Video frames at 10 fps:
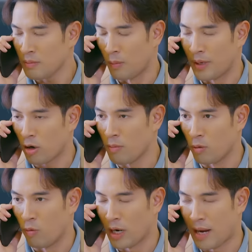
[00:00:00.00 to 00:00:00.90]
ผมได้ข้อมูล
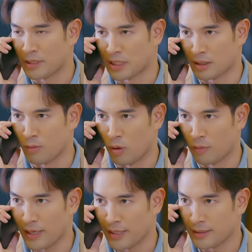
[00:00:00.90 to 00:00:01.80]
วงในมาจากตำรวจ
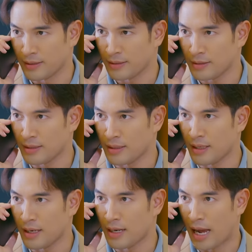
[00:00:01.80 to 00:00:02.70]
ว่า
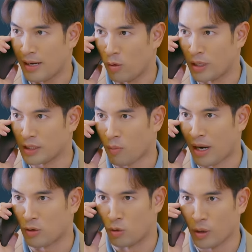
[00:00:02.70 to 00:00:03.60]
ในดุลที่ตะวั
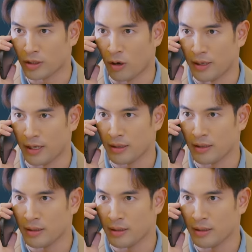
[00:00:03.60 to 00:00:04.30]
นอยู่ด้วยตอนเนี้ย